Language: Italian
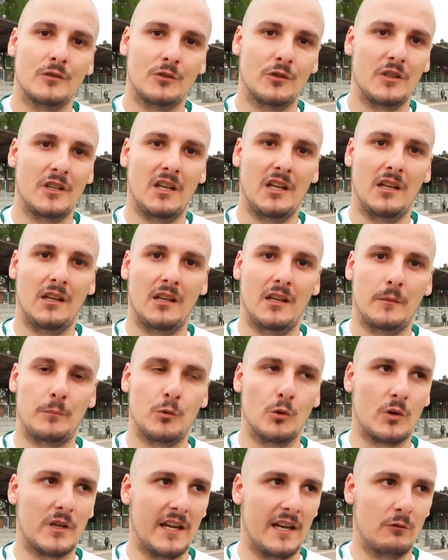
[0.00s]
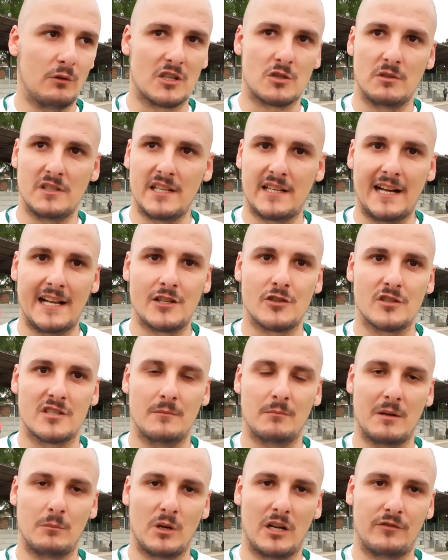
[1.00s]
noi più che una squadra di calcio
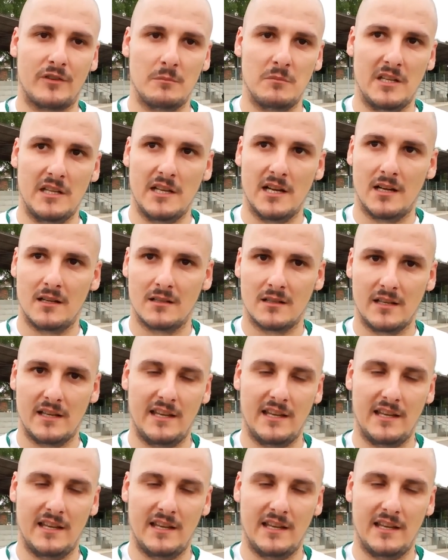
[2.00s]
sembriamo una famiglia